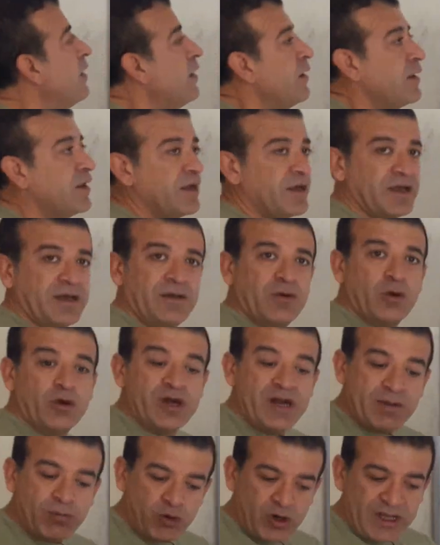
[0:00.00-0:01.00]
e,
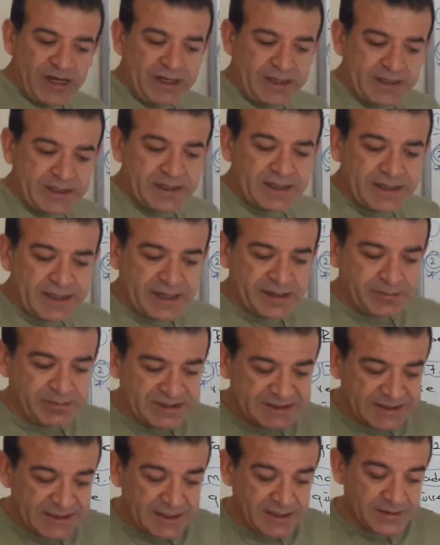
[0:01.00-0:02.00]
önem olarak yani
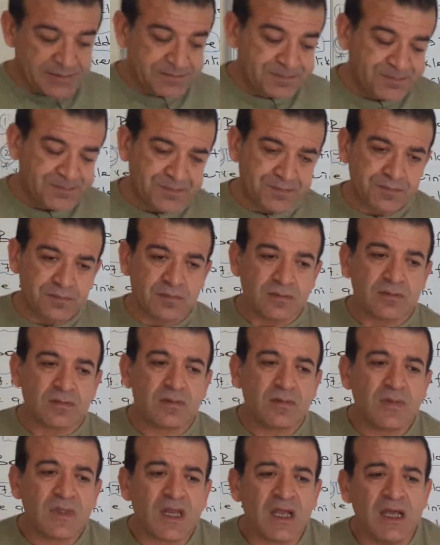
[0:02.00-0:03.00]
mesela
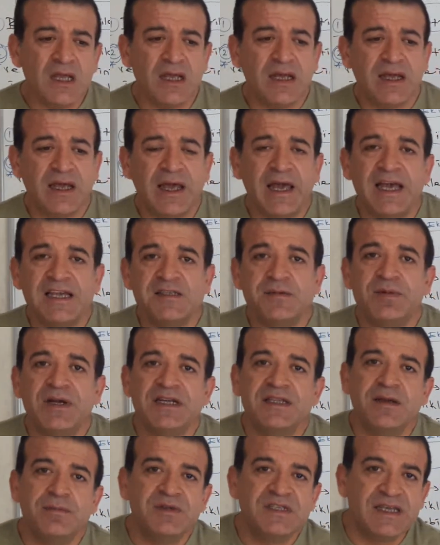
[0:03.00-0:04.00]
e,
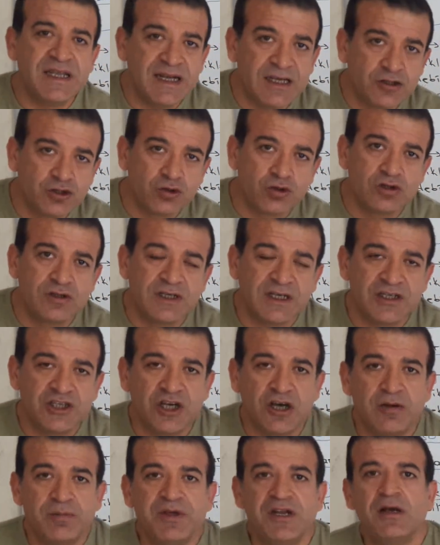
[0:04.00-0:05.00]
ezberde bize ne sorulsa
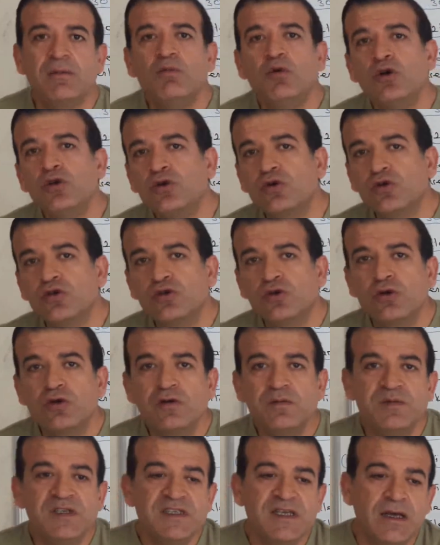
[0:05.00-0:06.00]
cevabine Mondros
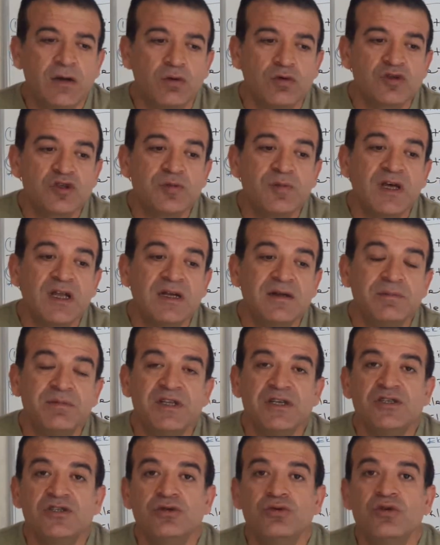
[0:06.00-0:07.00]
olur. Bize Osmanlı
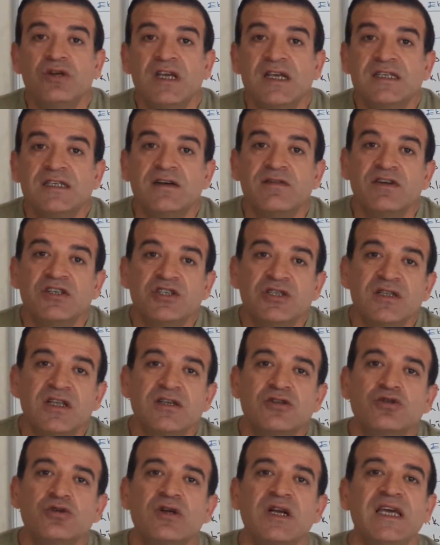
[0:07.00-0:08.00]
1. Dünya
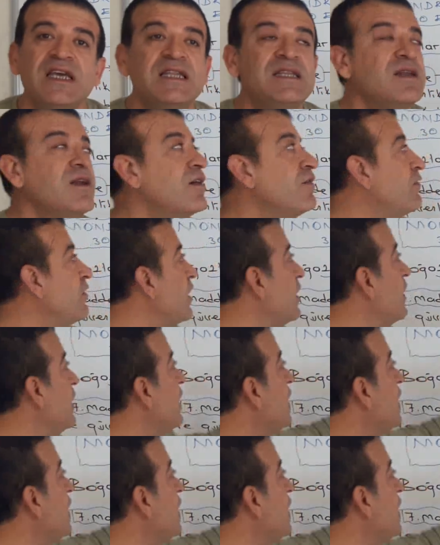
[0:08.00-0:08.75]
Savaşı'ndan sonra itilaflarla